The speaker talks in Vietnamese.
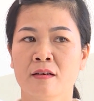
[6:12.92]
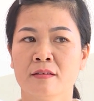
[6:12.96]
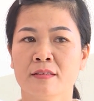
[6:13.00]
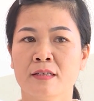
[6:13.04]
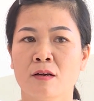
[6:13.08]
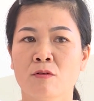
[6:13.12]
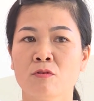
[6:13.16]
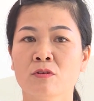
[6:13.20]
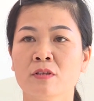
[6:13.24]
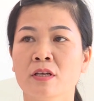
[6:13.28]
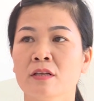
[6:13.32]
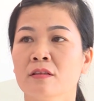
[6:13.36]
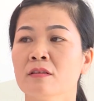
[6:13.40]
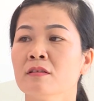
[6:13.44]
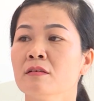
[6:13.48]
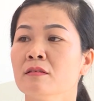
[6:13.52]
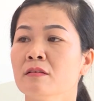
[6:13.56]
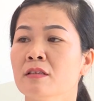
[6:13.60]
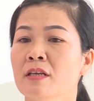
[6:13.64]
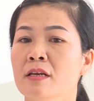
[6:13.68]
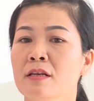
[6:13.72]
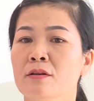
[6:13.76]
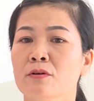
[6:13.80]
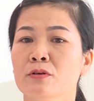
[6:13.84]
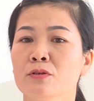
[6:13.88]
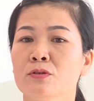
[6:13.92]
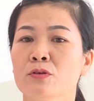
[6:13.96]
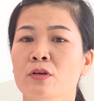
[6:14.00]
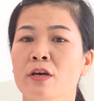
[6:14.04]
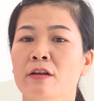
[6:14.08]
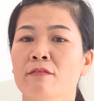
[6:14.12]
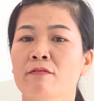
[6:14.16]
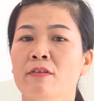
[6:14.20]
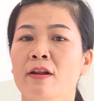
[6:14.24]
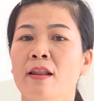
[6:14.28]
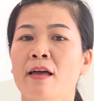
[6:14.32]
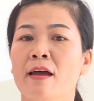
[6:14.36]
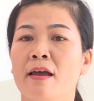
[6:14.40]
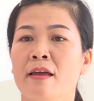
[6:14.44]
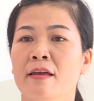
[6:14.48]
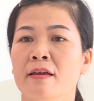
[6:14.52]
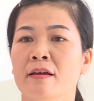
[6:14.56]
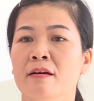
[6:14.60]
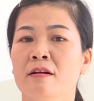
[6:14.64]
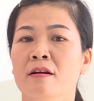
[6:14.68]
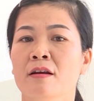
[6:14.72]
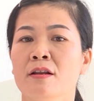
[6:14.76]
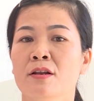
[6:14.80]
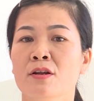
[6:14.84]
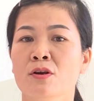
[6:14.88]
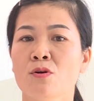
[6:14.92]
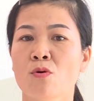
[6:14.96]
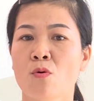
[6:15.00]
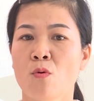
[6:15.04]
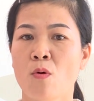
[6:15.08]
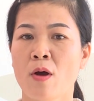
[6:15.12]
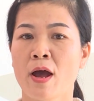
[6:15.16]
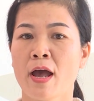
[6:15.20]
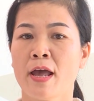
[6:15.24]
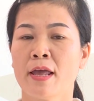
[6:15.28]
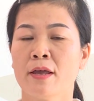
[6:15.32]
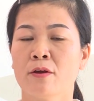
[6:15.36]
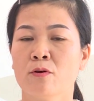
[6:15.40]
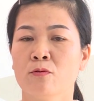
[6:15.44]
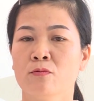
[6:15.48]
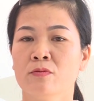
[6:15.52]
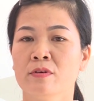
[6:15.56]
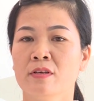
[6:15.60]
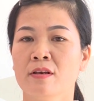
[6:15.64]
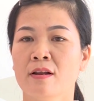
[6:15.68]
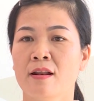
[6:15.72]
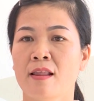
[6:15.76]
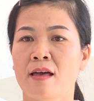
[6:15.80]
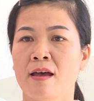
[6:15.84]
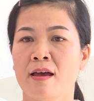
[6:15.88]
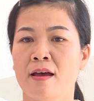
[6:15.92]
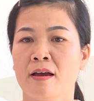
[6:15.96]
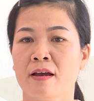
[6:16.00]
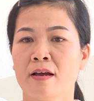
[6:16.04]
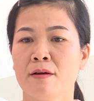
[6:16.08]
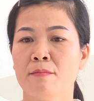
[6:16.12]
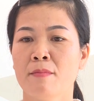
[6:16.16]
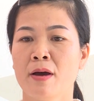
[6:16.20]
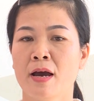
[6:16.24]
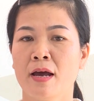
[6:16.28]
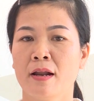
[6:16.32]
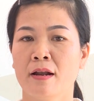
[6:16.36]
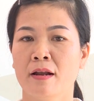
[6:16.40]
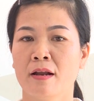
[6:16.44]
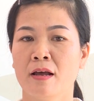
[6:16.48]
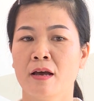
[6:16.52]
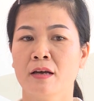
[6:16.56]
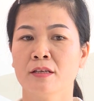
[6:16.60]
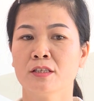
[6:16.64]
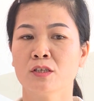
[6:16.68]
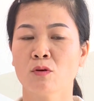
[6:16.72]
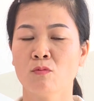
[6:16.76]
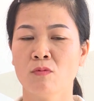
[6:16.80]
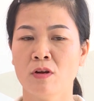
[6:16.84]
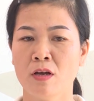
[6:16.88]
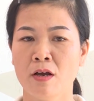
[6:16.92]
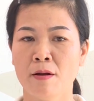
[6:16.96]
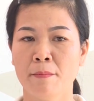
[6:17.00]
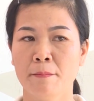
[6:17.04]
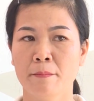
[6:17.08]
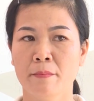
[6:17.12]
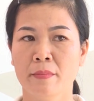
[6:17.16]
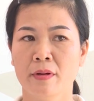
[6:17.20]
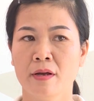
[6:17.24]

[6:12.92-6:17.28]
cháu có thể tự tin nói chuyện với lại người nước ngoài cũng như là các bạn trong lớp.